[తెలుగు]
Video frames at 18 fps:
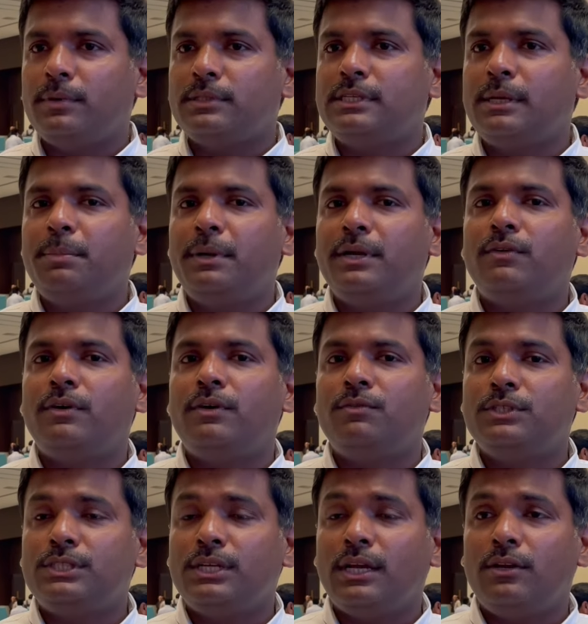చెప్పేటువంటి
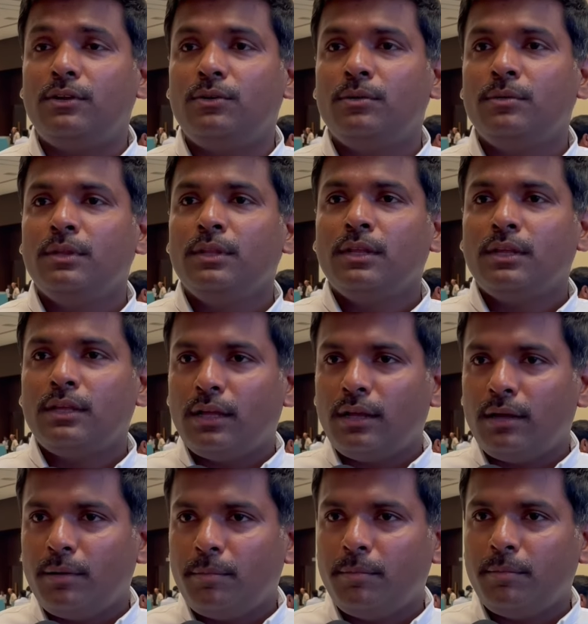విషయాలు
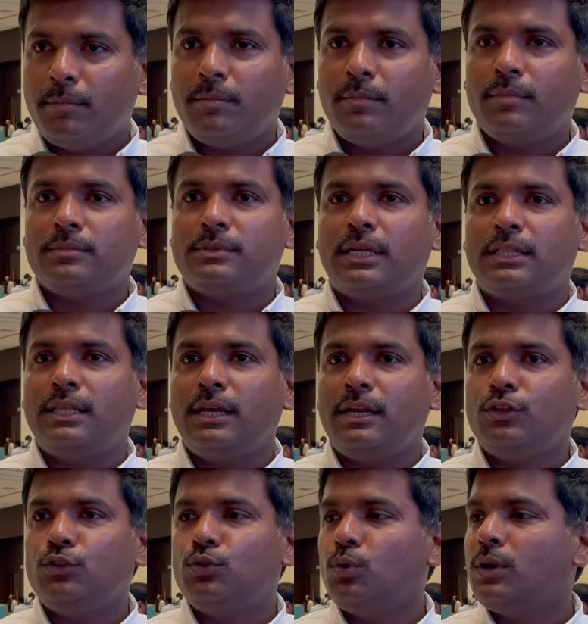
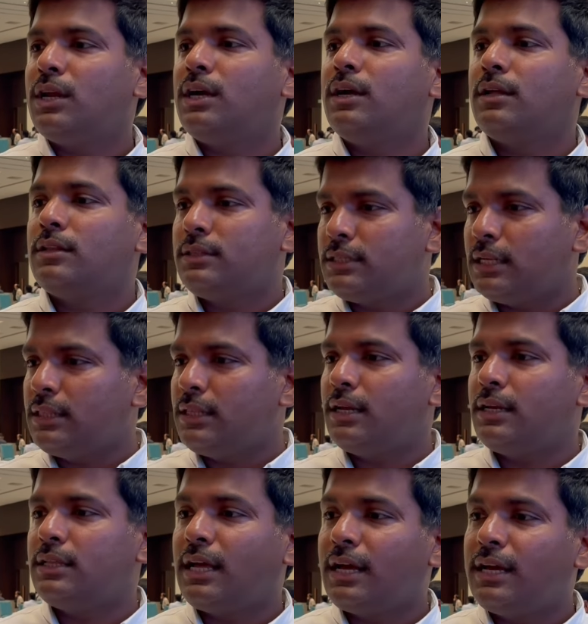సత్యానికి దూరం
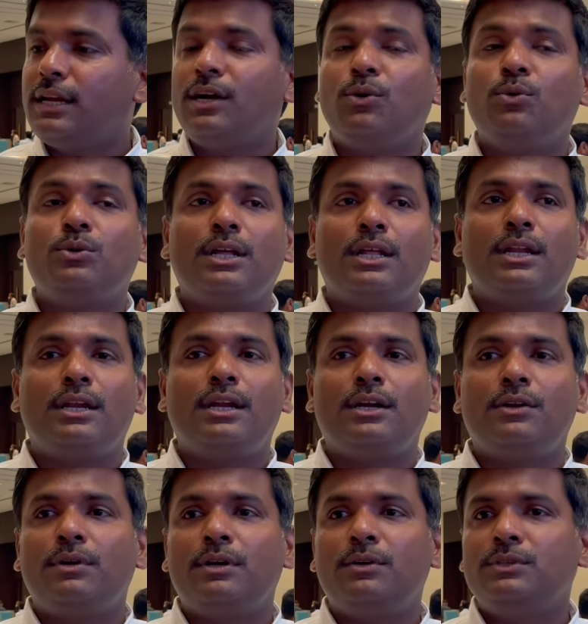సత్యానికి దగ్గరగా
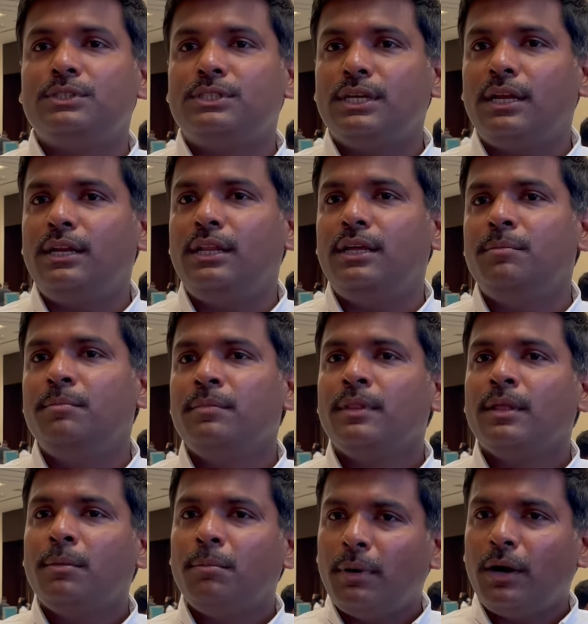ఉండాలనేటువంటి విషయాన్ని
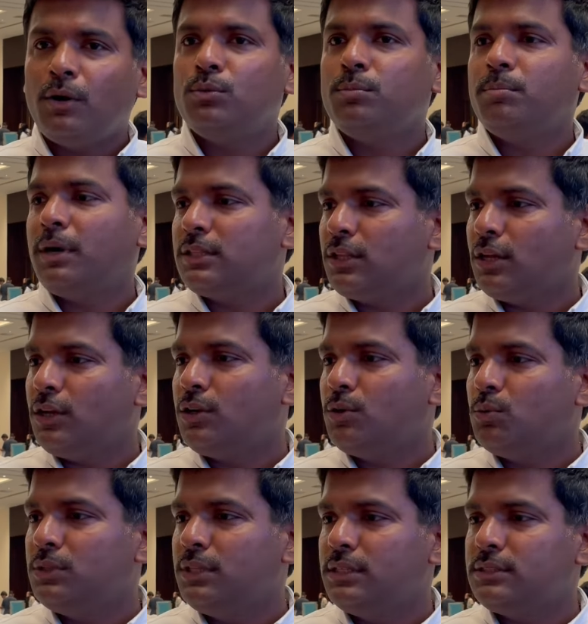మా మా
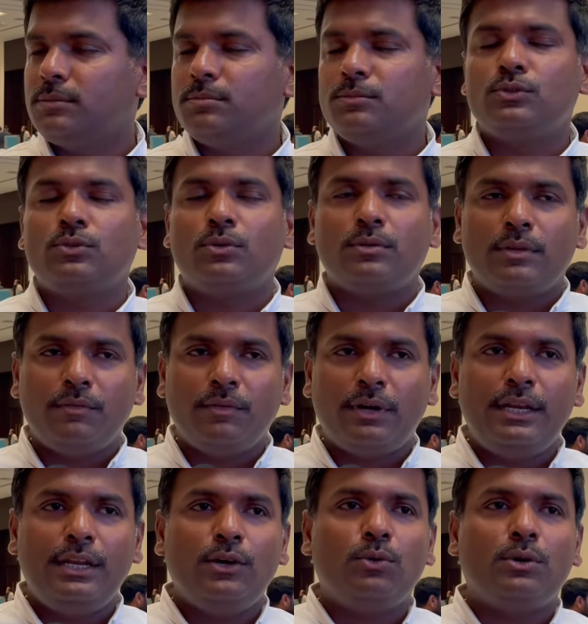తాలూకా ఉద్దేశం సో
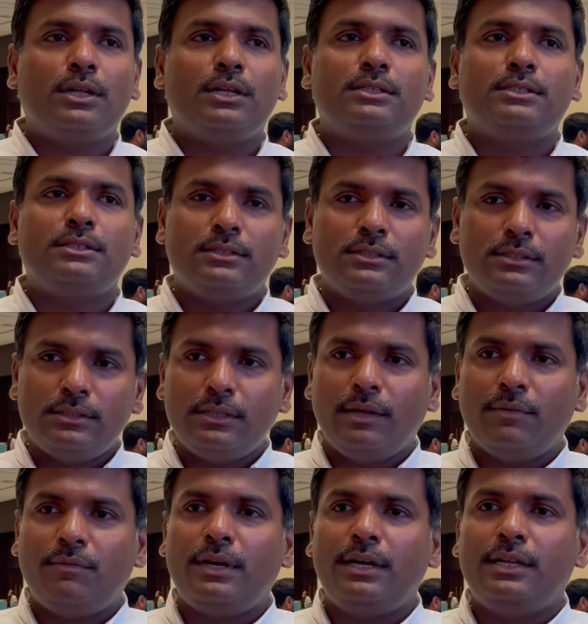ఇవన్నీ కూడా
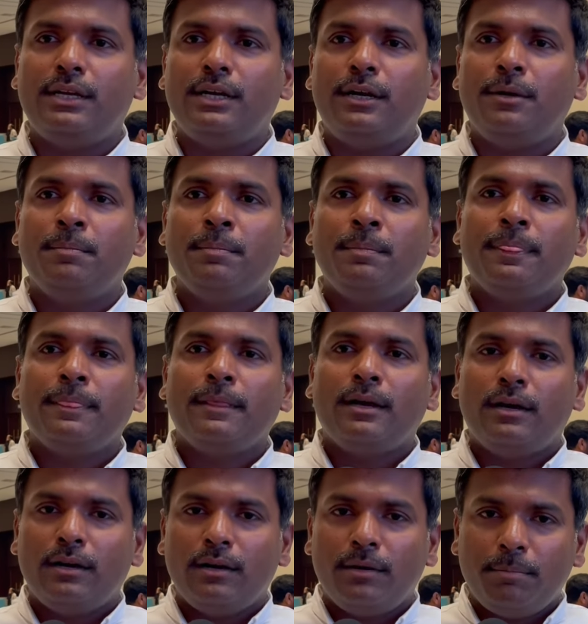డెఫినెట్గా
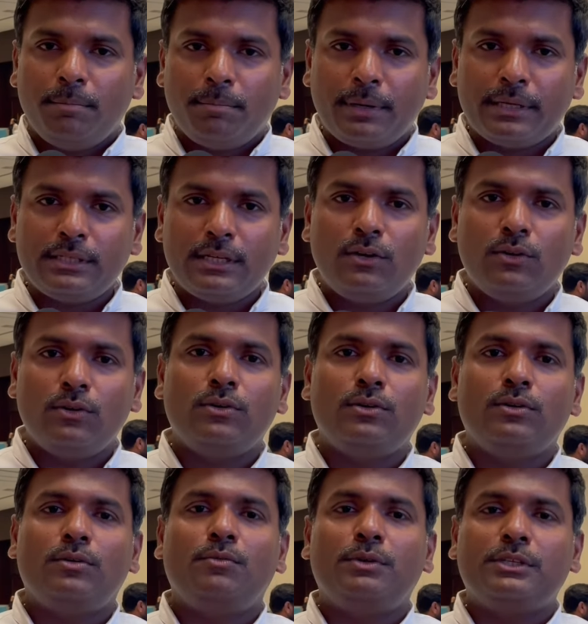ప్రజల్లో
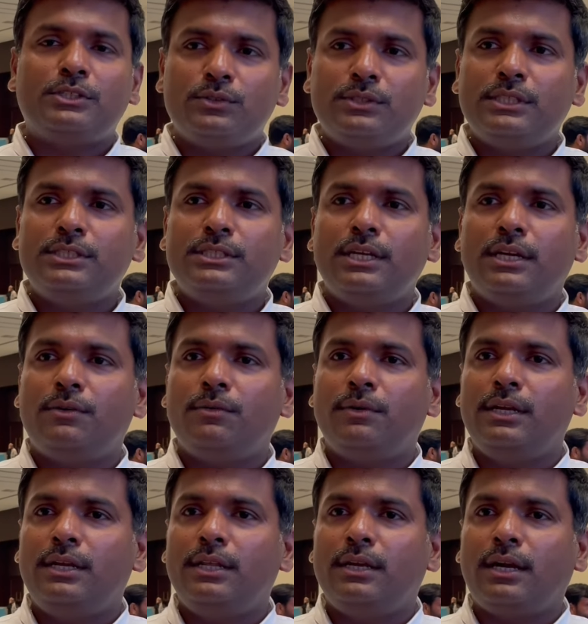
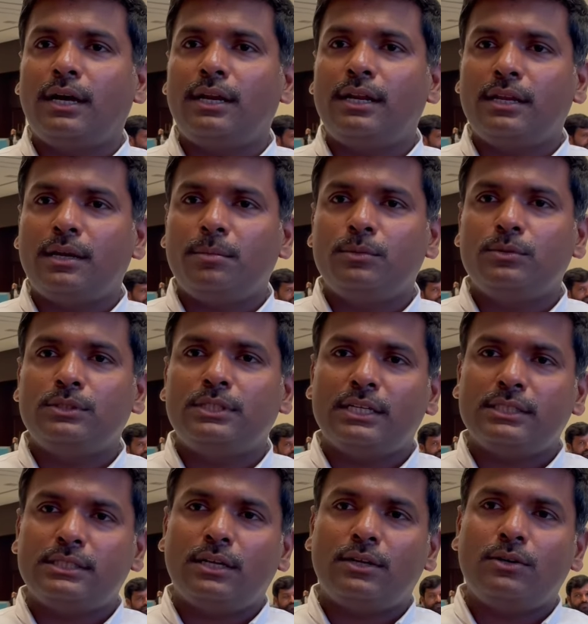విశ్వసించేటువంటి కార్యక్రమం
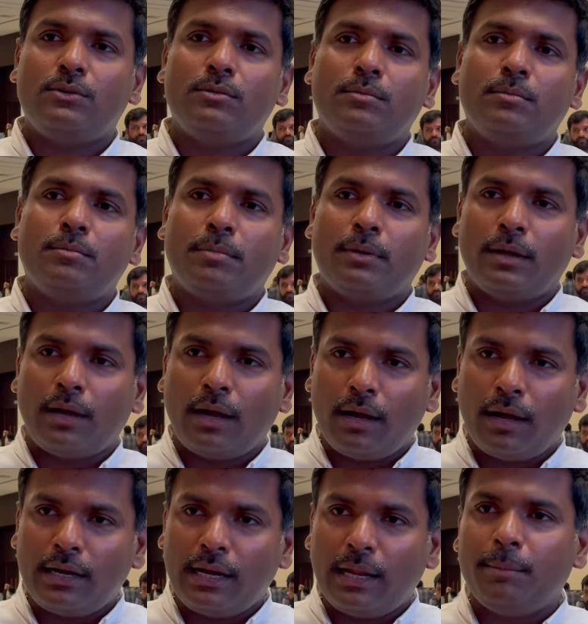చేస్తారు
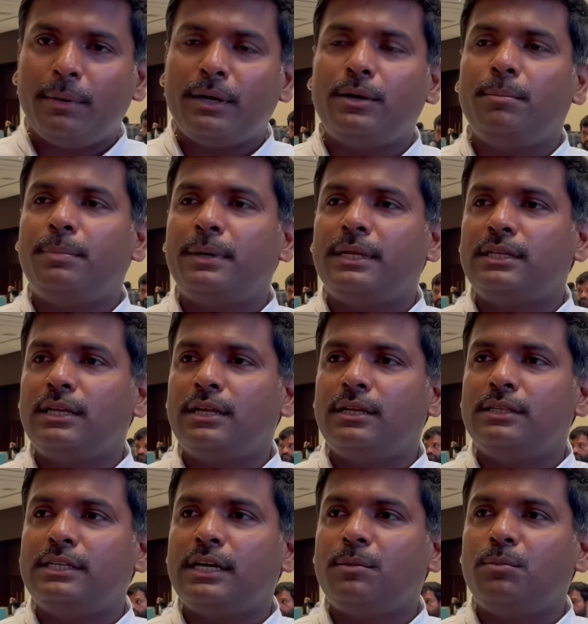ఆ నమ్మకం
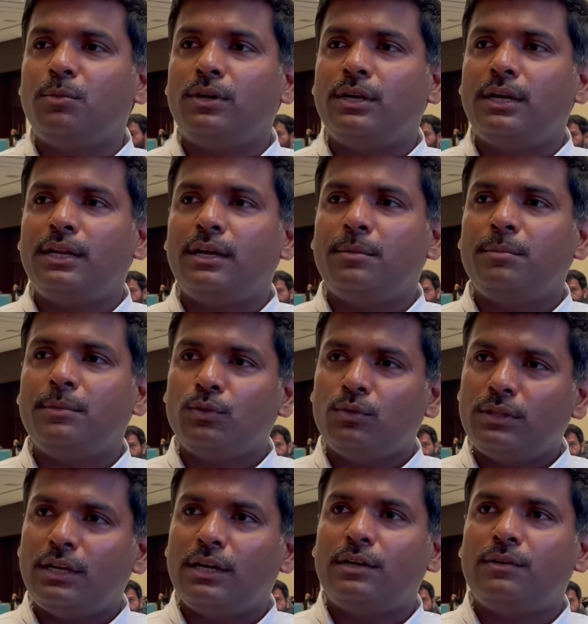ప్రజలకి జగన్మోహన్ రెడ్డి గారి మీద
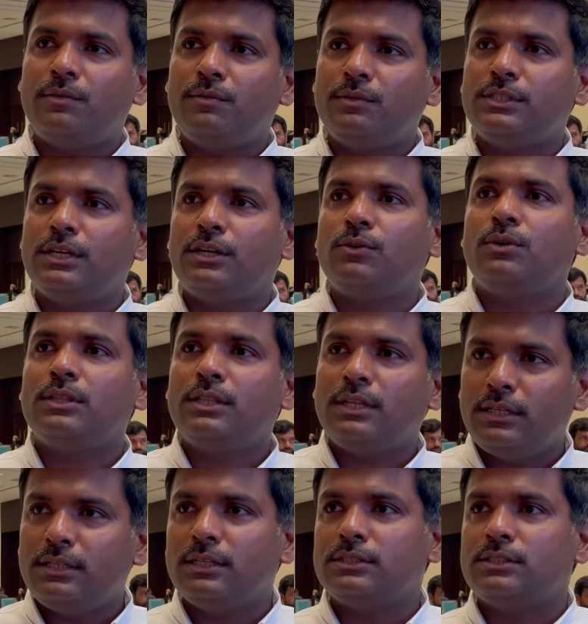ఉందనేటువంటి విషయాన్ని కూడా
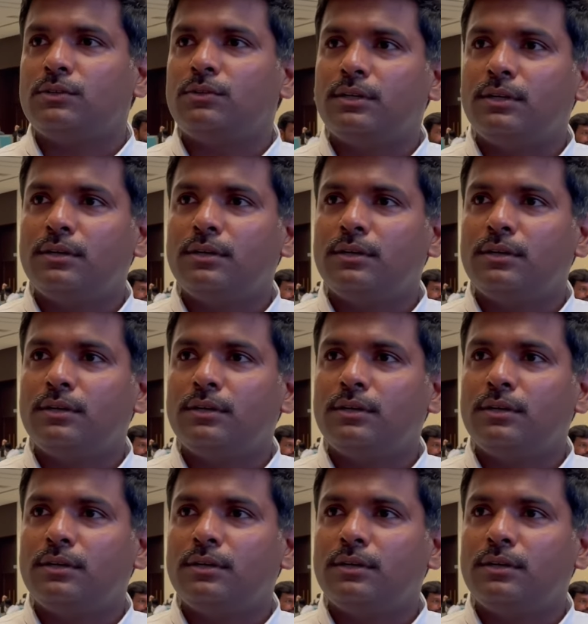తెలియజేస్తాం